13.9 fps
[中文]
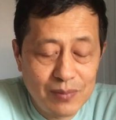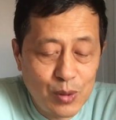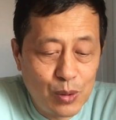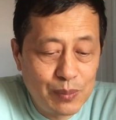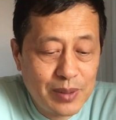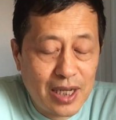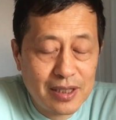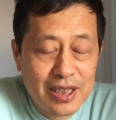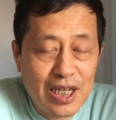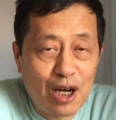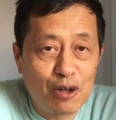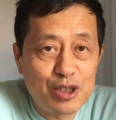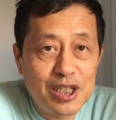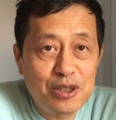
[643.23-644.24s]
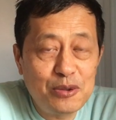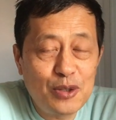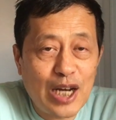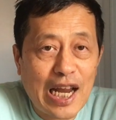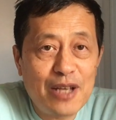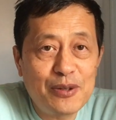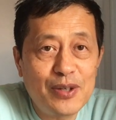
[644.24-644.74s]
我们讲挑衅
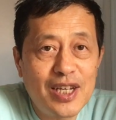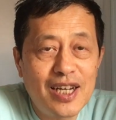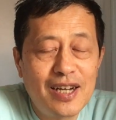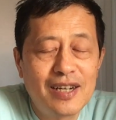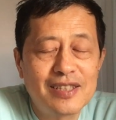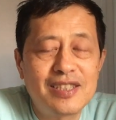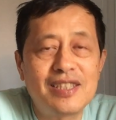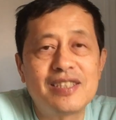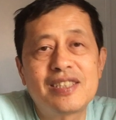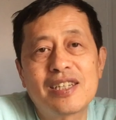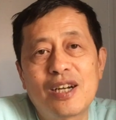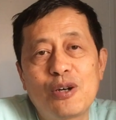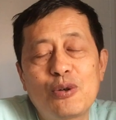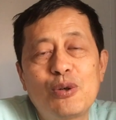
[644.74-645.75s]
越来越抵近了。